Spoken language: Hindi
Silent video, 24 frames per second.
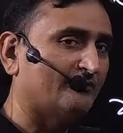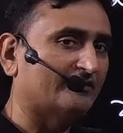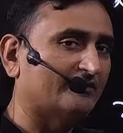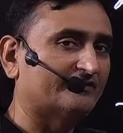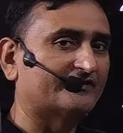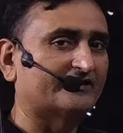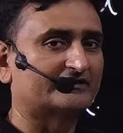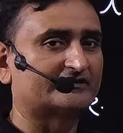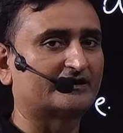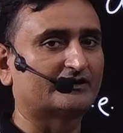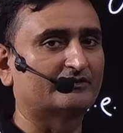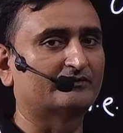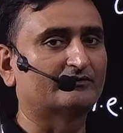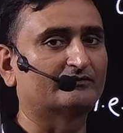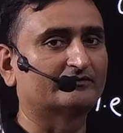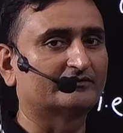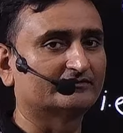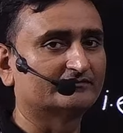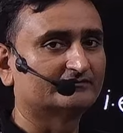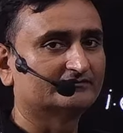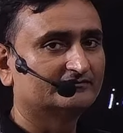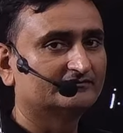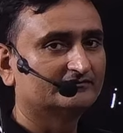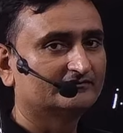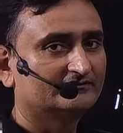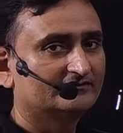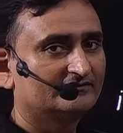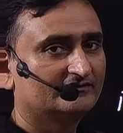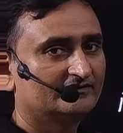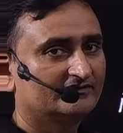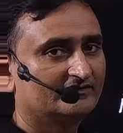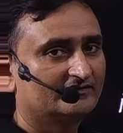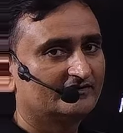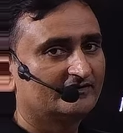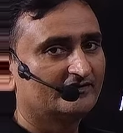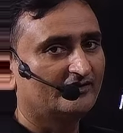देखते होंगे
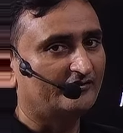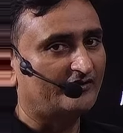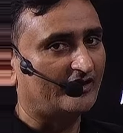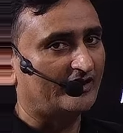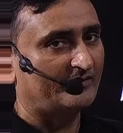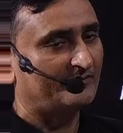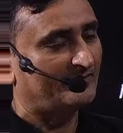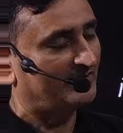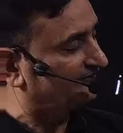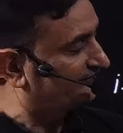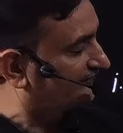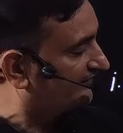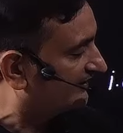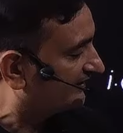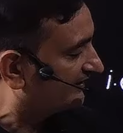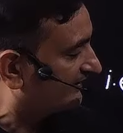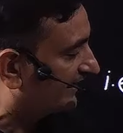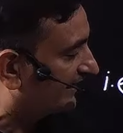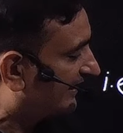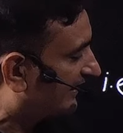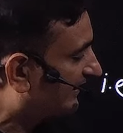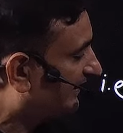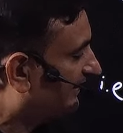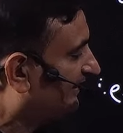तो एक बार फिर कहें